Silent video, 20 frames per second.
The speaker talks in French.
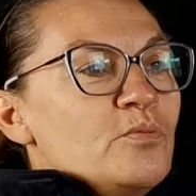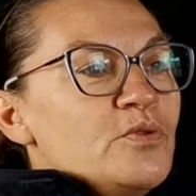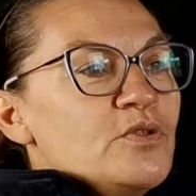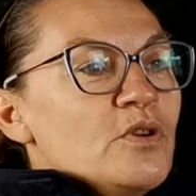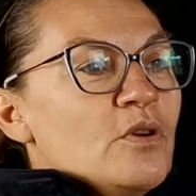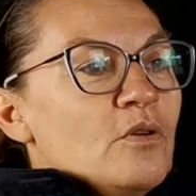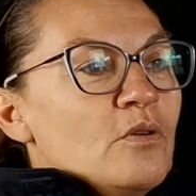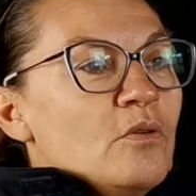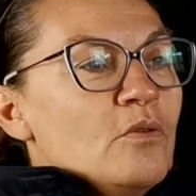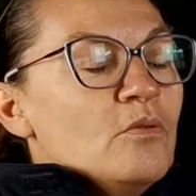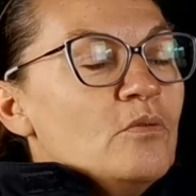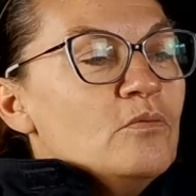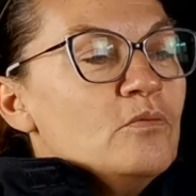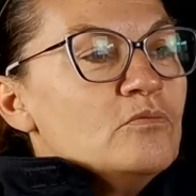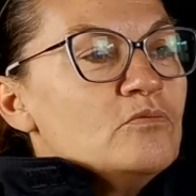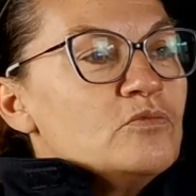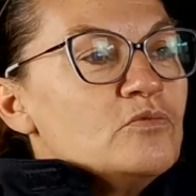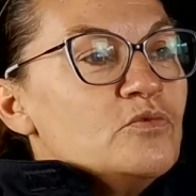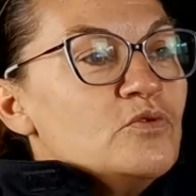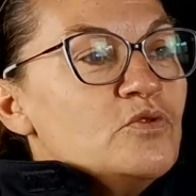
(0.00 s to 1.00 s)
Et puis,
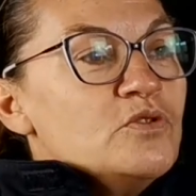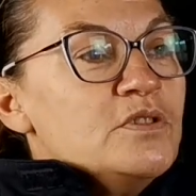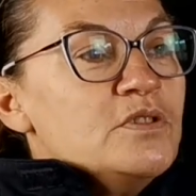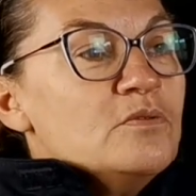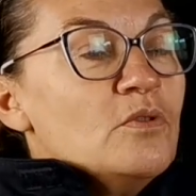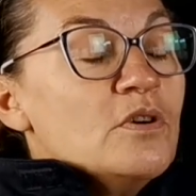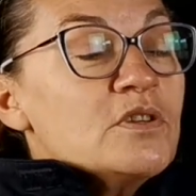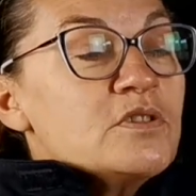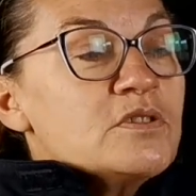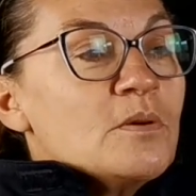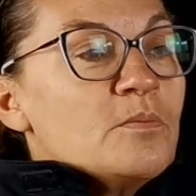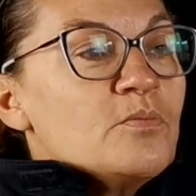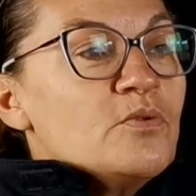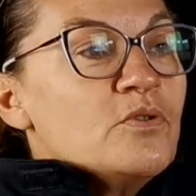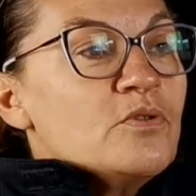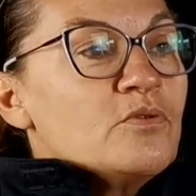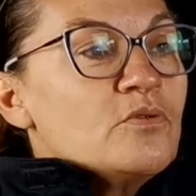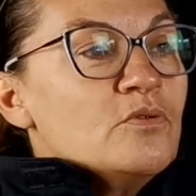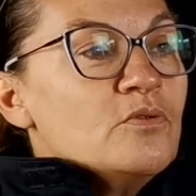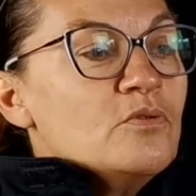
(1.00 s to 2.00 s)
je me dis, ouais, ça
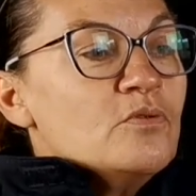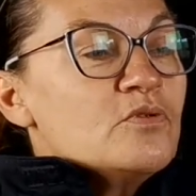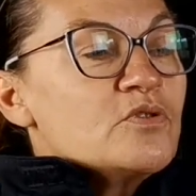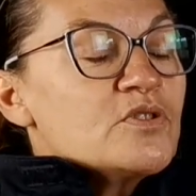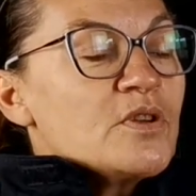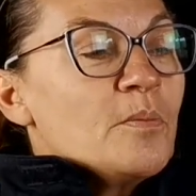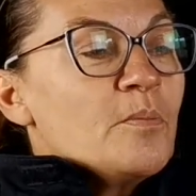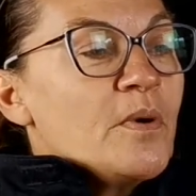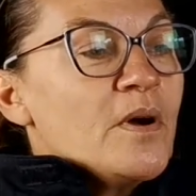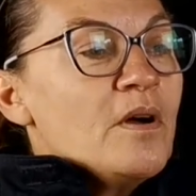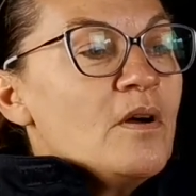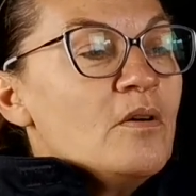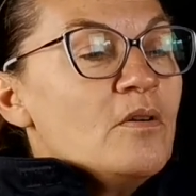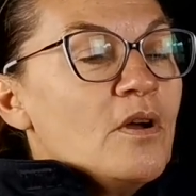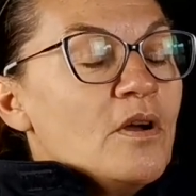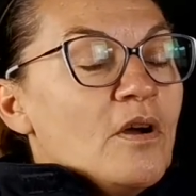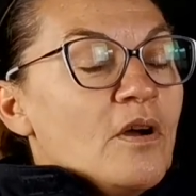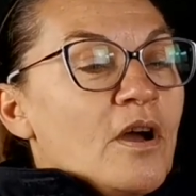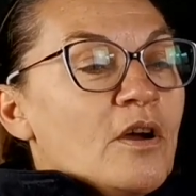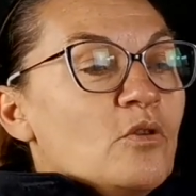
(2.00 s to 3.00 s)
peut être
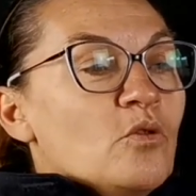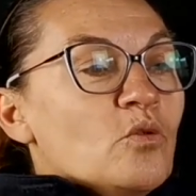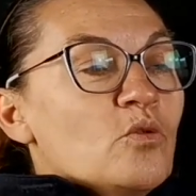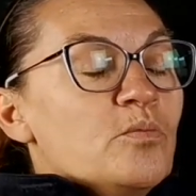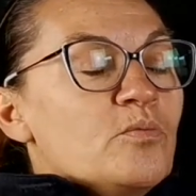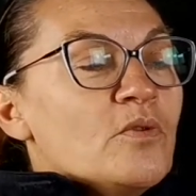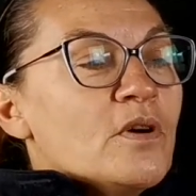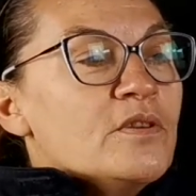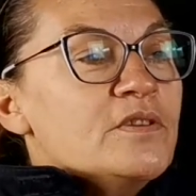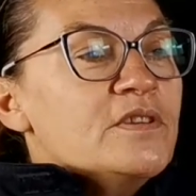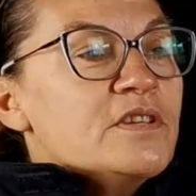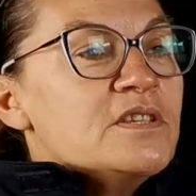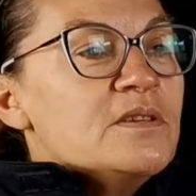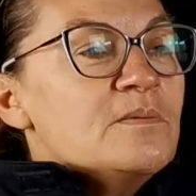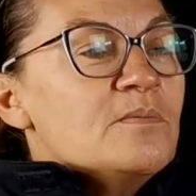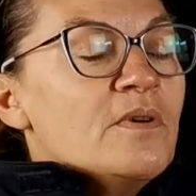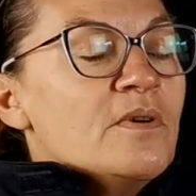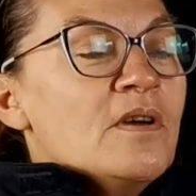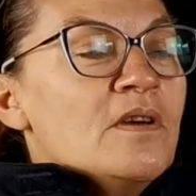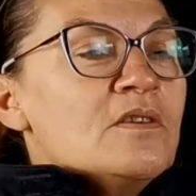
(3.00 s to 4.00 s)
sympa, un, groupe, quoi, une
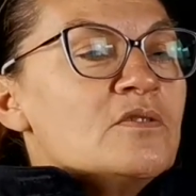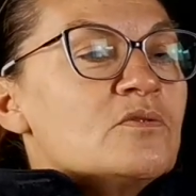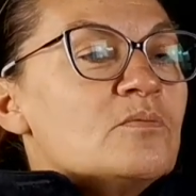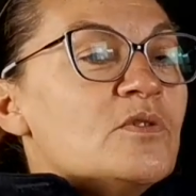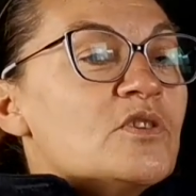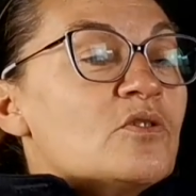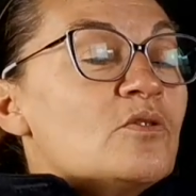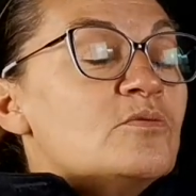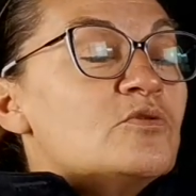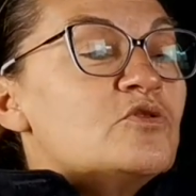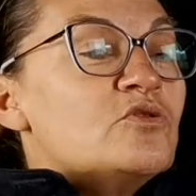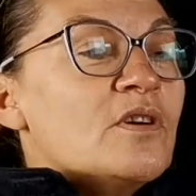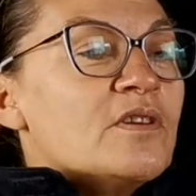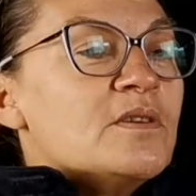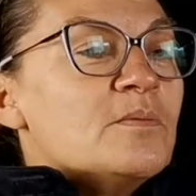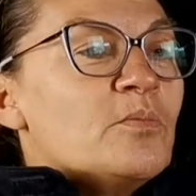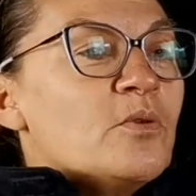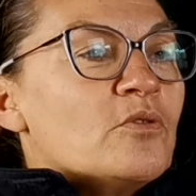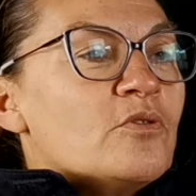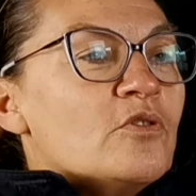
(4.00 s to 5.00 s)
équipe. Moi, comme je suis
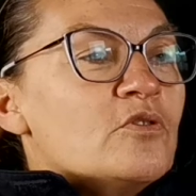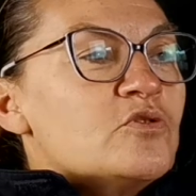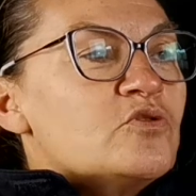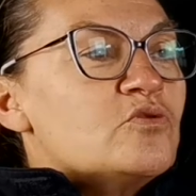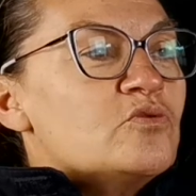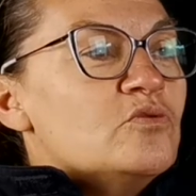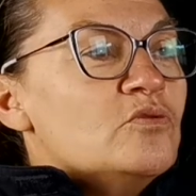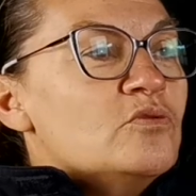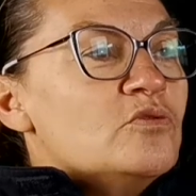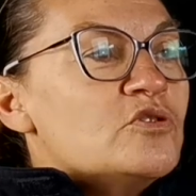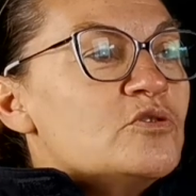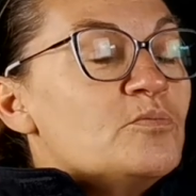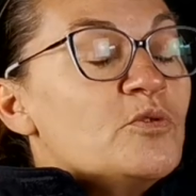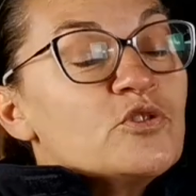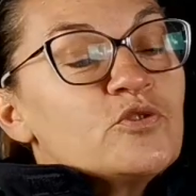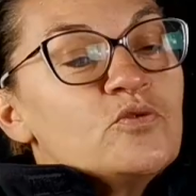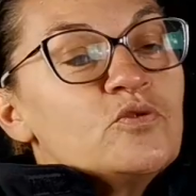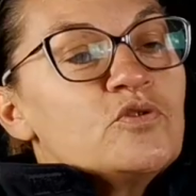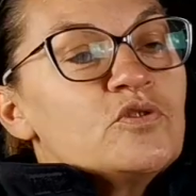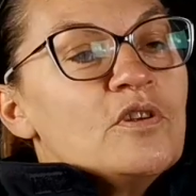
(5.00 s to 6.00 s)
indépendante, je,
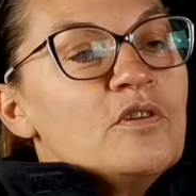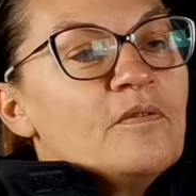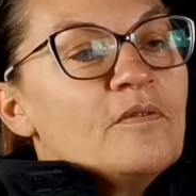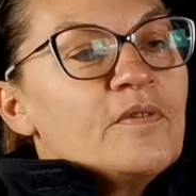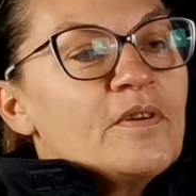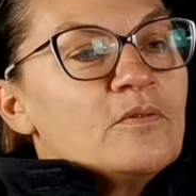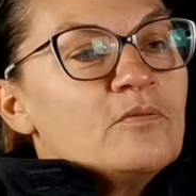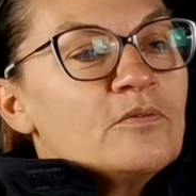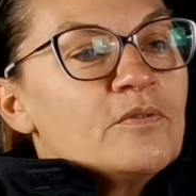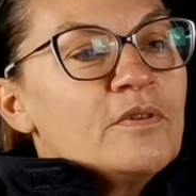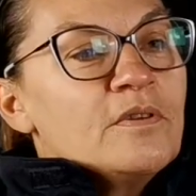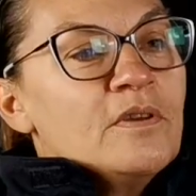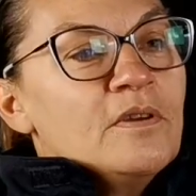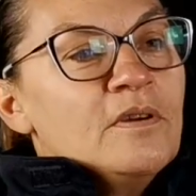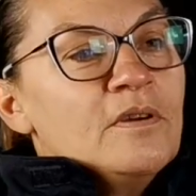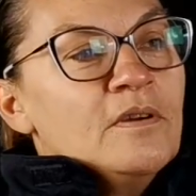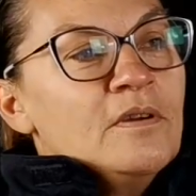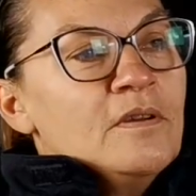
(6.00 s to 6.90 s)
bosse toute seule, en fin de compte.